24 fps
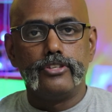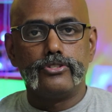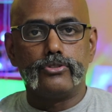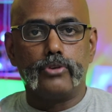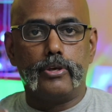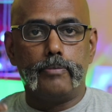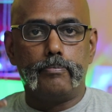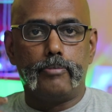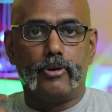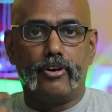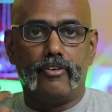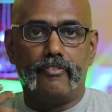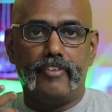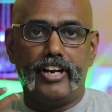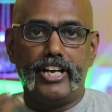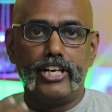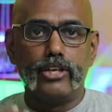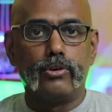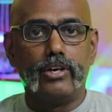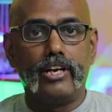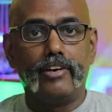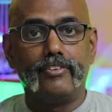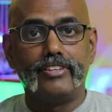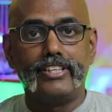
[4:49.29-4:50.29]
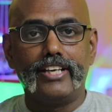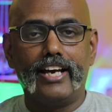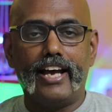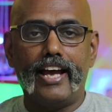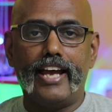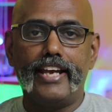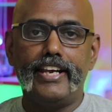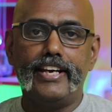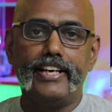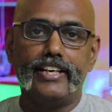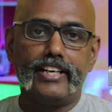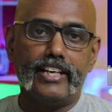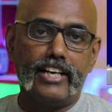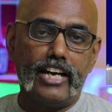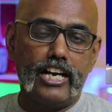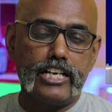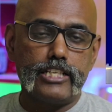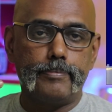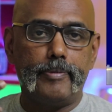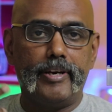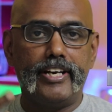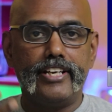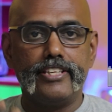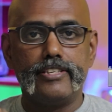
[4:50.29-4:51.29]
ஸோ இப்போ வீட்டுக்குள்ளே வந்து ஹை
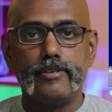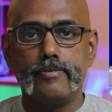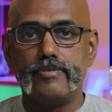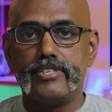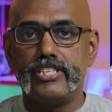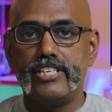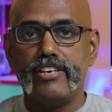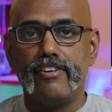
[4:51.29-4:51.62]
இன்டர்நெட் ஸ்பீடு இது